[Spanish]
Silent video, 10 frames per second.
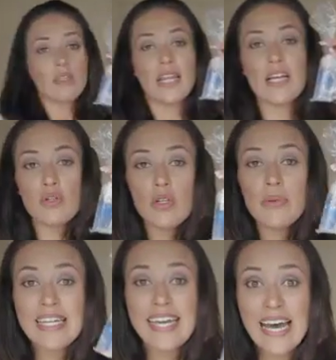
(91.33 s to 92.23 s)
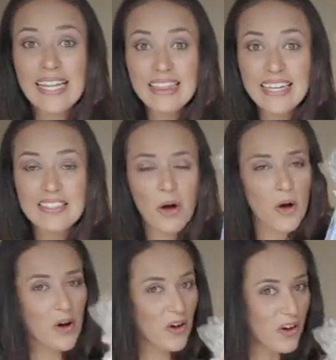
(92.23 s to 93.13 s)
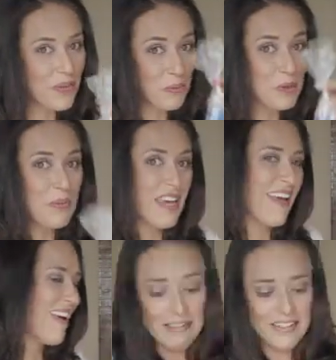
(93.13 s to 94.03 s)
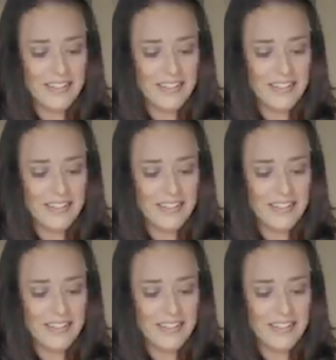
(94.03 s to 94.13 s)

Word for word: Trae sus lubricantes. ¡Ay, muy bien!